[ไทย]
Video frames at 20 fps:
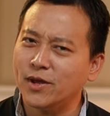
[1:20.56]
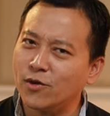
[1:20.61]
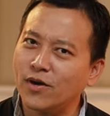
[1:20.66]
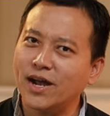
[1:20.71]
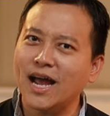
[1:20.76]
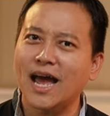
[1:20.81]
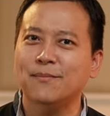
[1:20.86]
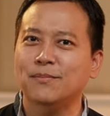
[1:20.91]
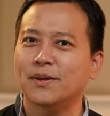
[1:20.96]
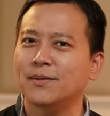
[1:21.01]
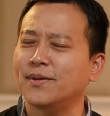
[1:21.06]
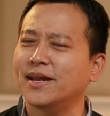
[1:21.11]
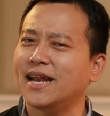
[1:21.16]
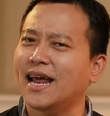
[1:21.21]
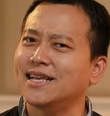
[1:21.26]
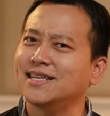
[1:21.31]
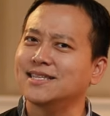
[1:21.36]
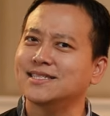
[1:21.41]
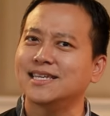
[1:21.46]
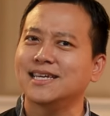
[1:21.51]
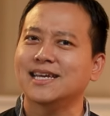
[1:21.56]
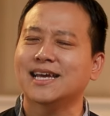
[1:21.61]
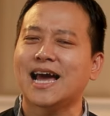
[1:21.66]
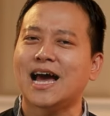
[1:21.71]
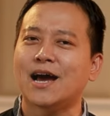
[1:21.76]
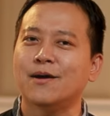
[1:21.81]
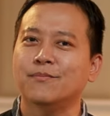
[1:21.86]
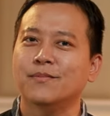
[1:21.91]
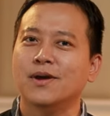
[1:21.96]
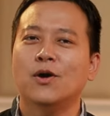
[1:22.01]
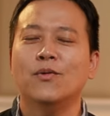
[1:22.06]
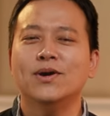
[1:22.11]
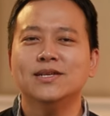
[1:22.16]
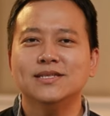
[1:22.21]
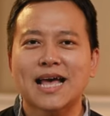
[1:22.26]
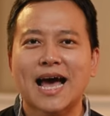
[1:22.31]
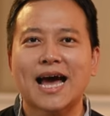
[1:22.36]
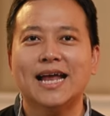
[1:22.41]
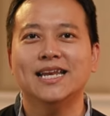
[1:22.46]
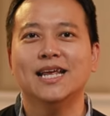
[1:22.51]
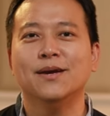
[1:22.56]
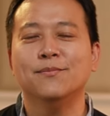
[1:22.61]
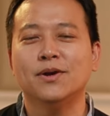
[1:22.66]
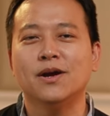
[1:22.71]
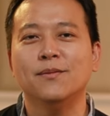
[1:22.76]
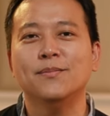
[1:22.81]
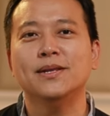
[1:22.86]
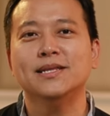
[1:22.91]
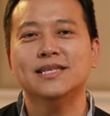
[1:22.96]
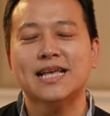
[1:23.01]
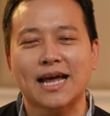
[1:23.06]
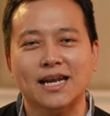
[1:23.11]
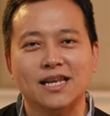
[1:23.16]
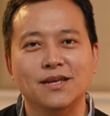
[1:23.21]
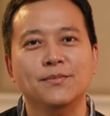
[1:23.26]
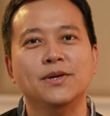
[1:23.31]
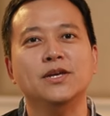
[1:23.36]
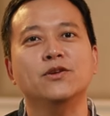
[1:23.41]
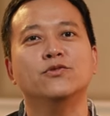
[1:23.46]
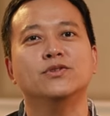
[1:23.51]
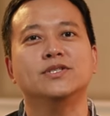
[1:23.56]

มีโอกาสเป็นไปได้จริงๆครับเพราะว่าสารนี้มันก็เป็นสารที่มีอ